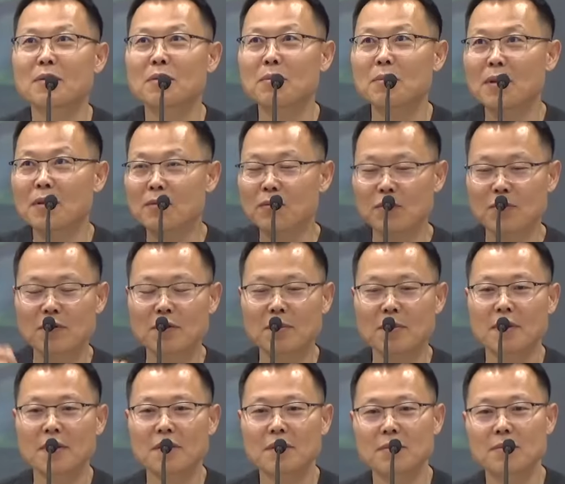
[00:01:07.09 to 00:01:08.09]
또 막
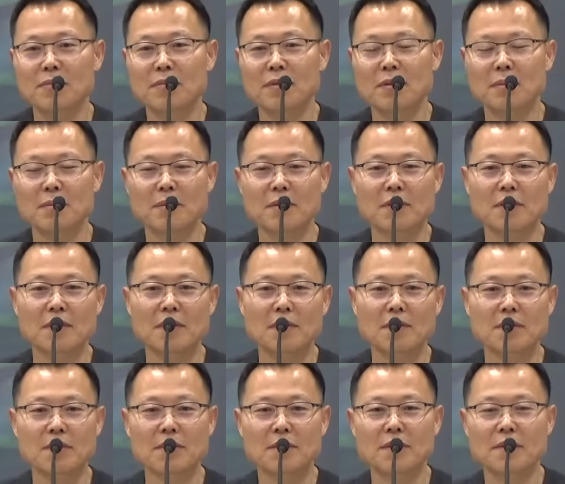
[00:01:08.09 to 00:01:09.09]
궁금해서 물어볼
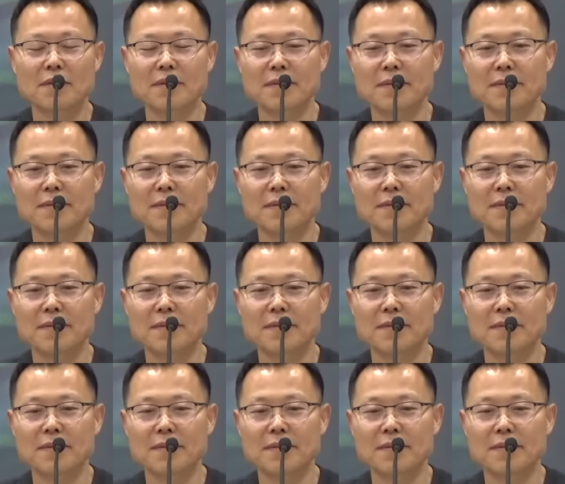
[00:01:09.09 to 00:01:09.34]
거고.